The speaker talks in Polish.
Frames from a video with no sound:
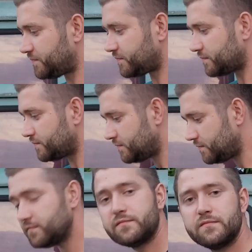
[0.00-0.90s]
A jak twój
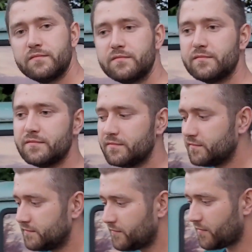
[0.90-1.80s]
pięcioletni syn
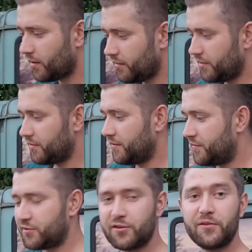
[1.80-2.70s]
ma jakieś.
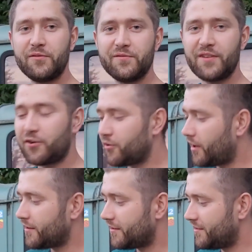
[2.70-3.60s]
Wiesz to na uczysz,
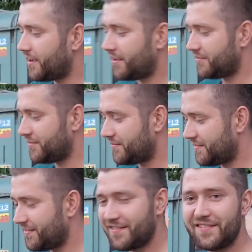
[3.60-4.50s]
kolan... uczysz, nie, nie może,
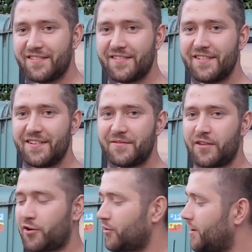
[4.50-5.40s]
żeby jeździć, bo to
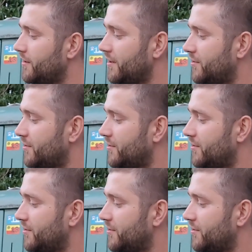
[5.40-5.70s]
raczej. Na kolana gdzie...